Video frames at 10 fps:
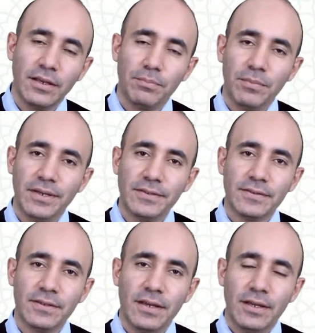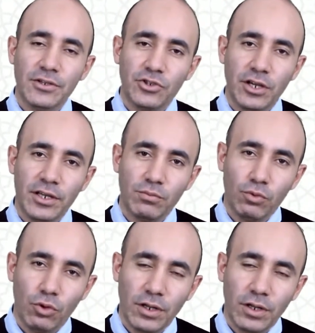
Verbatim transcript: yapmayız. Şayet bu